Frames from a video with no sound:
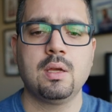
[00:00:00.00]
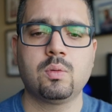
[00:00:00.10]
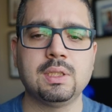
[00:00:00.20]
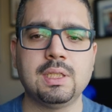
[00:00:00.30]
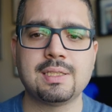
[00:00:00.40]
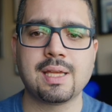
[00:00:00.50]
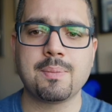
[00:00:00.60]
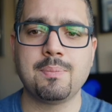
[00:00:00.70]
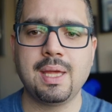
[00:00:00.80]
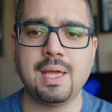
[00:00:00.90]
Quindi
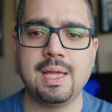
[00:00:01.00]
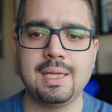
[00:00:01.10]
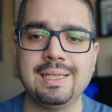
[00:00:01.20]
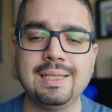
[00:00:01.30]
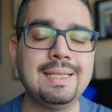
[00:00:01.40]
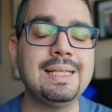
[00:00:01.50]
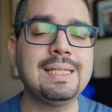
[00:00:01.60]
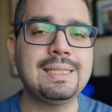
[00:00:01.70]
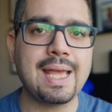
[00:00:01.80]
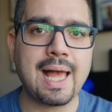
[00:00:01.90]
sarebbe
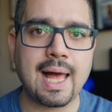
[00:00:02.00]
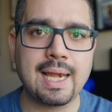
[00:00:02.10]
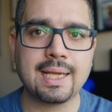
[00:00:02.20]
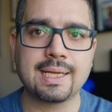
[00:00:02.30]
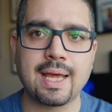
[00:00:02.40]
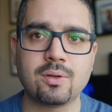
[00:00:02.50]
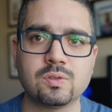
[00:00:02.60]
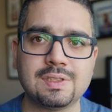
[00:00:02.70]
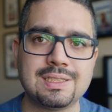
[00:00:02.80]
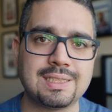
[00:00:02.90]
l'ideale creare un
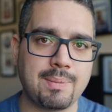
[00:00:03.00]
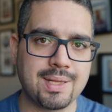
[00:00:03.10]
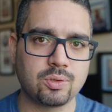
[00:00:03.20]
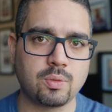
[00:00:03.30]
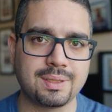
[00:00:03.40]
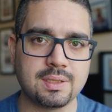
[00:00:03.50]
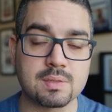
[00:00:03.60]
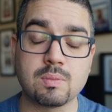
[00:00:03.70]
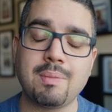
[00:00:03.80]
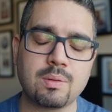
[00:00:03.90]
sistema di
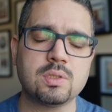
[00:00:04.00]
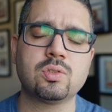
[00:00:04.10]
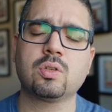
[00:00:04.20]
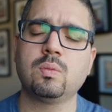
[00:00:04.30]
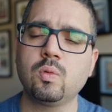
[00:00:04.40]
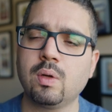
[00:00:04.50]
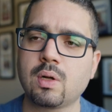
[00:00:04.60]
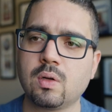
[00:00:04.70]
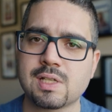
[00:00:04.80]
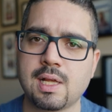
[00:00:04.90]
automatismo, ma questo è comunque una
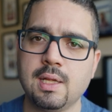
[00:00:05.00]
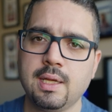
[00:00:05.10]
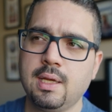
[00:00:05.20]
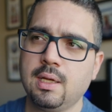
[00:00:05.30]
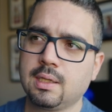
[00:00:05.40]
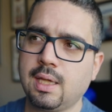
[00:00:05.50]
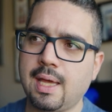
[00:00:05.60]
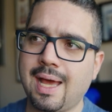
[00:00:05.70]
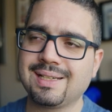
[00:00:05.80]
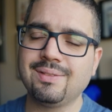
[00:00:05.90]
cosa
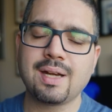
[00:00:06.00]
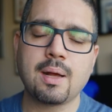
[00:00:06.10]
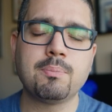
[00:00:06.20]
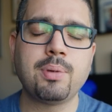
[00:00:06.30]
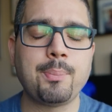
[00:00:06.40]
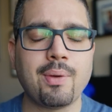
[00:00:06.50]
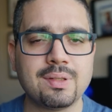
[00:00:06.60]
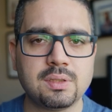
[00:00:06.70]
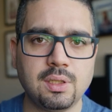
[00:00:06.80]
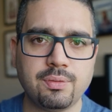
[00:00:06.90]
che arriverà un po' più
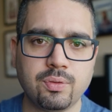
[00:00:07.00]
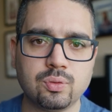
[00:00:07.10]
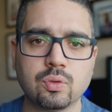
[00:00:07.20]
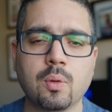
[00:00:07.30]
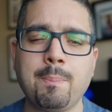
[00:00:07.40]
avanti nel futuro.